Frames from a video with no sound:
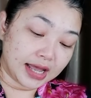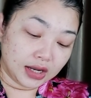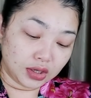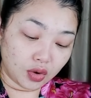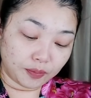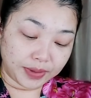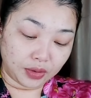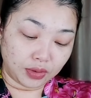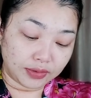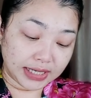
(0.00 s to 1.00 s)
ลงลงผิ
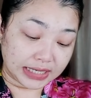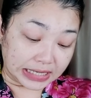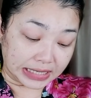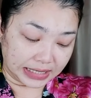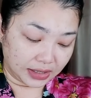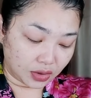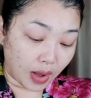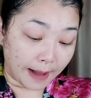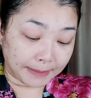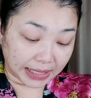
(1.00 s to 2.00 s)
วเราได้ดีก
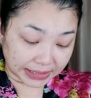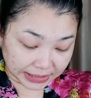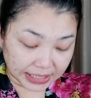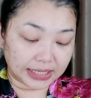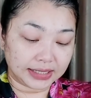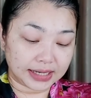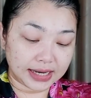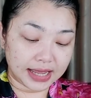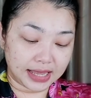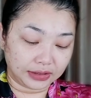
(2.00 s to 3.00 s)
ว่าปกตินั่น
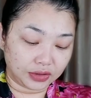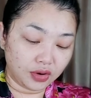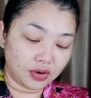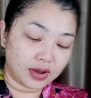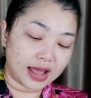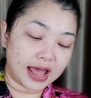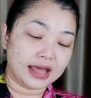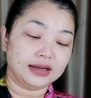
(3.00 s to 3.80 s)
เองเนาะอ่ะ